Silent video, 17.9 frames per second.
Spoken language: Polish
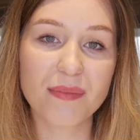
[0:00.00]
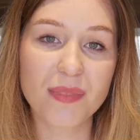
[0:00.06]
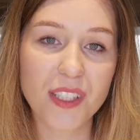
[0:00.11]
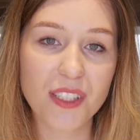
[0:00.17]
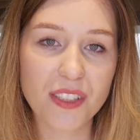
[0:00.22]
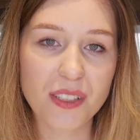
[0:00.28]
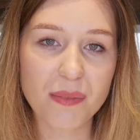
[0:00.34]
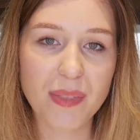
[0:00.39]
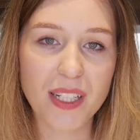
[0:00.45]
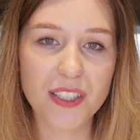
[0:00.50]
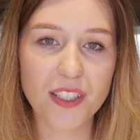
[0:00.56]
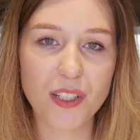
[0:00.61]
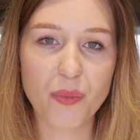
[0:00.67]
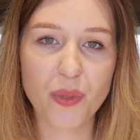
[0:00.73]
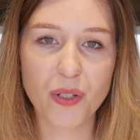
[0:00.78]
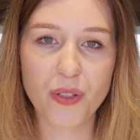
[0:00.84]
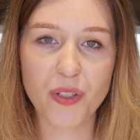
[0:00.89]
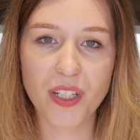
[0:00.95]
Jeśli macie
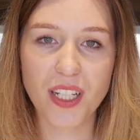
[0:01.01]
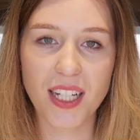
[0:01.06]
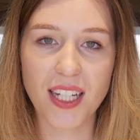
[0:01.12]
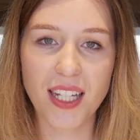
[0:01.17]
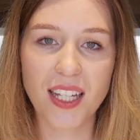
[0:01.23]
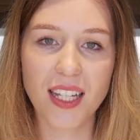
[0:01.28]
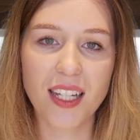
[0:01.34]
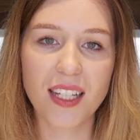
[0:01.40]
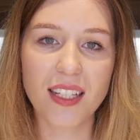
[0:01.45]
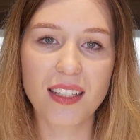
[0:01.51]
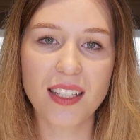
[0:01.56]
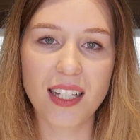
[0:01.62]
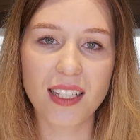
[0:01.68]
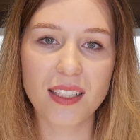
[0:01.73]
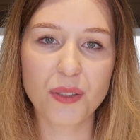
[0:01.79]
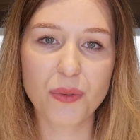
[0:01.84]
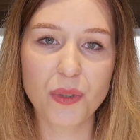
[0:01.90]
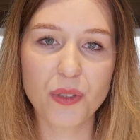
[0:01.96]
obrączkę
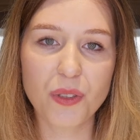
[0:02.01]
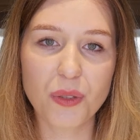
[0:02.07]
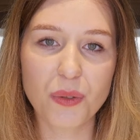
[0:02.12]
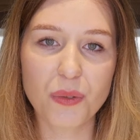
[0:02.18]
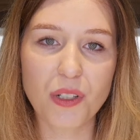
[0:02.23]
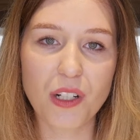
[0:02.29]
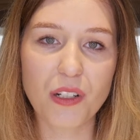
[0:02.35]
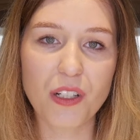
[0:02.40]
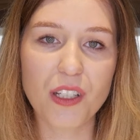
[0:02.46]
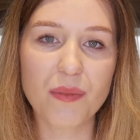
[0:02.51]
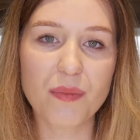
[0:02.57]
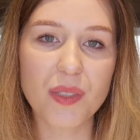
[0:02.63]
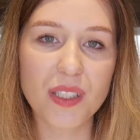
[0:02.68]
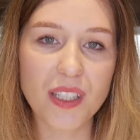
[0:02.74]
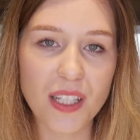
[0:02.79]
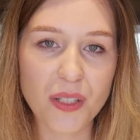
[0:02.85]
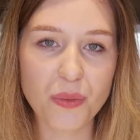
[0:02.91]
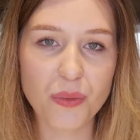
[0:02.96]
na dłoni, której
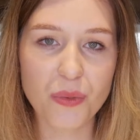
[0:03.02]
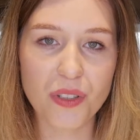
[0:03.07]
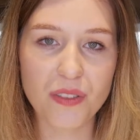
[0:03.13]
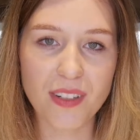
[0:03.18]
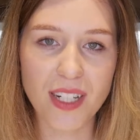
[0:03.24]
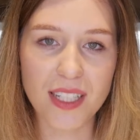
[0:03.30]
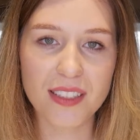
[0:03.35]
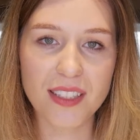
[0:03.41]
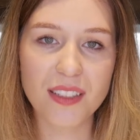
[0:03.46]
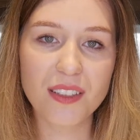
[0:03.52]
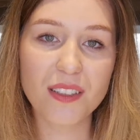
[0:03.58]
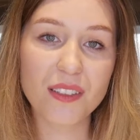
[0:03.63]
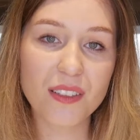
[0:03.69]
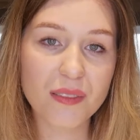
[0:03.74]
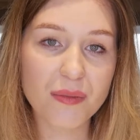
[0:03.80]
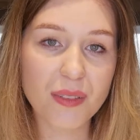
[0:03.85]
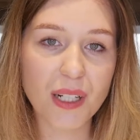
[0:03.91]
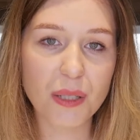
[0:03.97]
mniej używacie, no
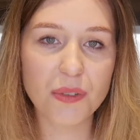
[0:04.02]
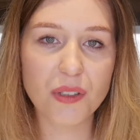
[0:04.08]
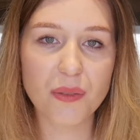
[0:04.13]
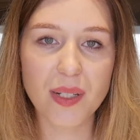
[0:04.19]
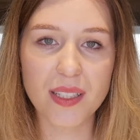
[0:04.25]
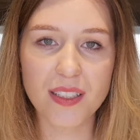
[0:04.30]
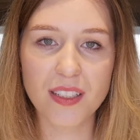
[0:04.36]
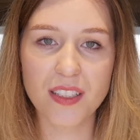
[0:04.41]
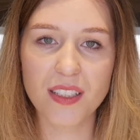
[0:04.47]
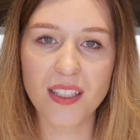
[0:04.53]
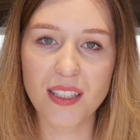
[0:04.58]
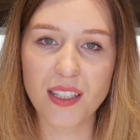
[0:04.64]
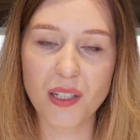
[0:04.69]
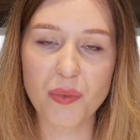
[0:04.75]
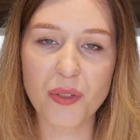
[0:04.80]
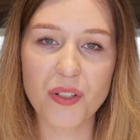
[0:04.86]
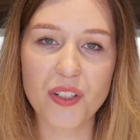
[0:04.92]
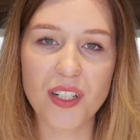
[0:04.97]
to automatycznie ta
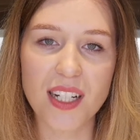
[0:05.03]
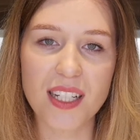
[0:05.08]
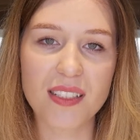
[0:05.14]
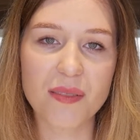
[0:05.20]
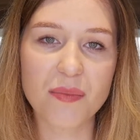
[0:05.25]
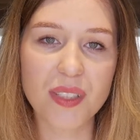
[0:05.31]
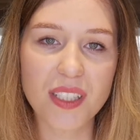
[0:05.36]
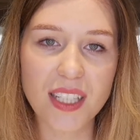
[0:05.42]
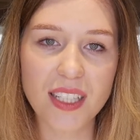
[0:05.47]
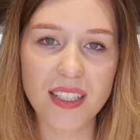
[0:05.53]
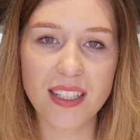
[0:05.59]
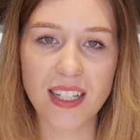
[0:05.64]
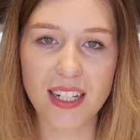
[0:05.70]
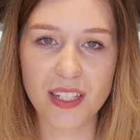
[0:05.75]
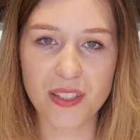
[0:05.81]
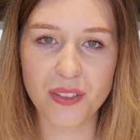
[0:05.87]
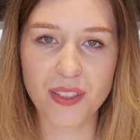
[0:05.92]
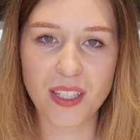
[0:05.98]
obrączka jest mniej
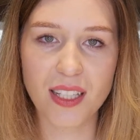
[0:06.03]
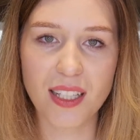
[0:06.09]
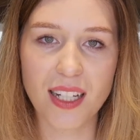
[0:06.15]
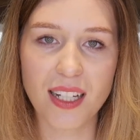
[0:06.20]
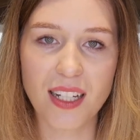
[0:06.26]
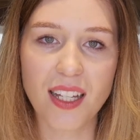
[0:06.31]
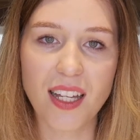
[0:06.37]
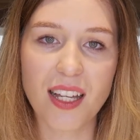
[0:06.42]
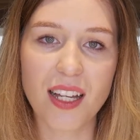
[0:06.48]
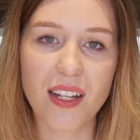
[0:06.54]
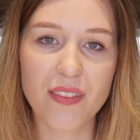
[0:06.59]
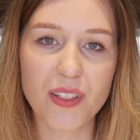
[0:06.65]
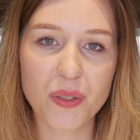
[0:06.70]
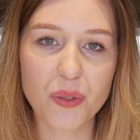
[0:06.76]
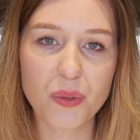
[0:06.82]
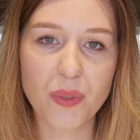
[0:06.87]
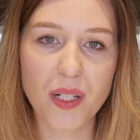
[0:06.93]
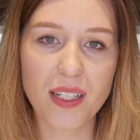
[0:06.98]
narażona na
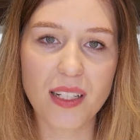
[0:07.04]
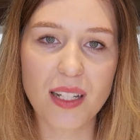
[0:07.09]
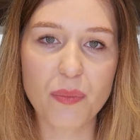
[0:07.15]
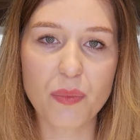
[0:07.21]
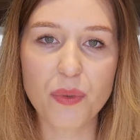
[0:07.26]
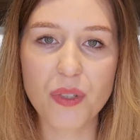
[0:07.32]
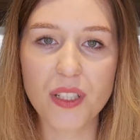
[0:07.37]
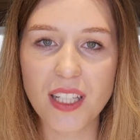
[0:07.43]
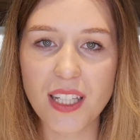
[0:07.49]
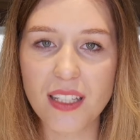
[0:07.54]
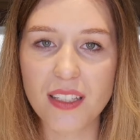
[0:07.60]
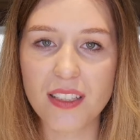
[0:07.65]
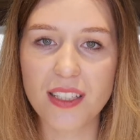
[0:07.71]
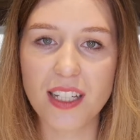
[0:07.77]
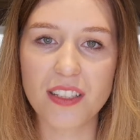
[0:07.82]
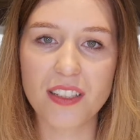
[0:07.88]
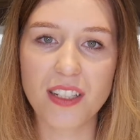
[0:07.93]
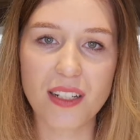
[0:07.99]
ewentualne
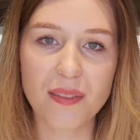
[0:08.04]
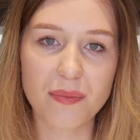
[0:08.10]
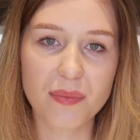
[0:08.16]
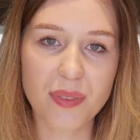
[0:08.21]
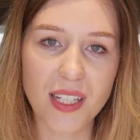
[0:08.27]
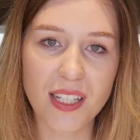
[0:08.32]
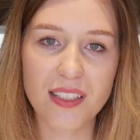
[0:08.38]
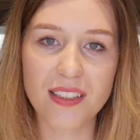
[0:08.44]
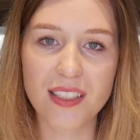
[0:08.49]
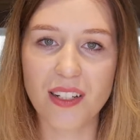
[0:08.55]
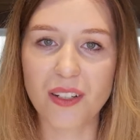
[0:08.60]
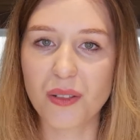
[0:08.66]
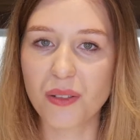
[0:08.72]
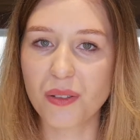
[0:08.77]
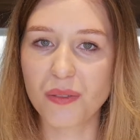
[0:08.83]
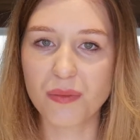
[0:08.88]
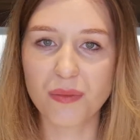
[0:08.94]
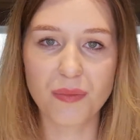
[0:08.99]
puknięcia, szarpnięcia
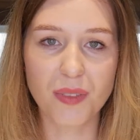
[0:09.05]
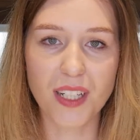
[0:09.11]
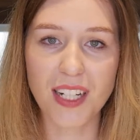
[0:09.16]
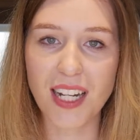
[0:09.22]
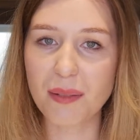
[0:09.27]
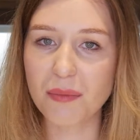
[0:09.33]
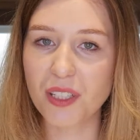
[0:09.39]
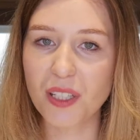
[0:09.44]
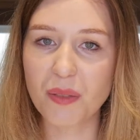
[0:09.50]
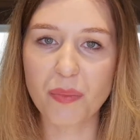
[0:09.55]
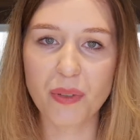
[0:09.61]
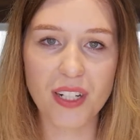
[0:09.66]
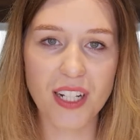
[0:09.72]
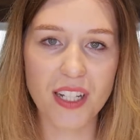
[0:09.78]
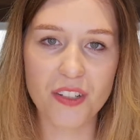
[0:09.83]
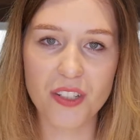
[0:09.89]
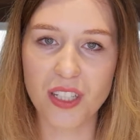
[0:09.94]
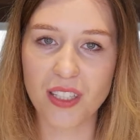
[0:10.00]
o klamki,
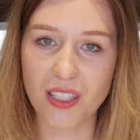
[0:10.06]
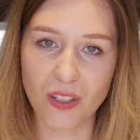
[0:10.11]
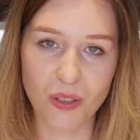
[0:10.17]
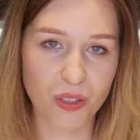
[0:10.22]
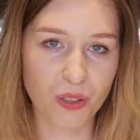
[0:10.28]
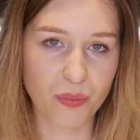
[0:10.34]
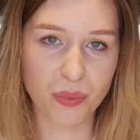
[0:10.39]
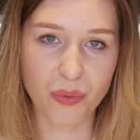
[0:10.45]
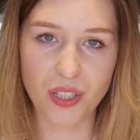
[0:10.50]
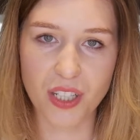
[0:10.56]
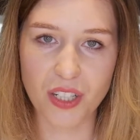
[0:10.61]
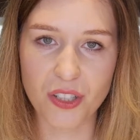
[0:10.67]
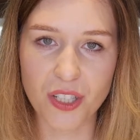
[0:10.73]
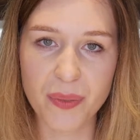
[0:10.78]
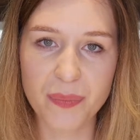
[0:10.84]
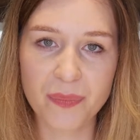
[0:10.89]
poręcze, tego typu rzeczy.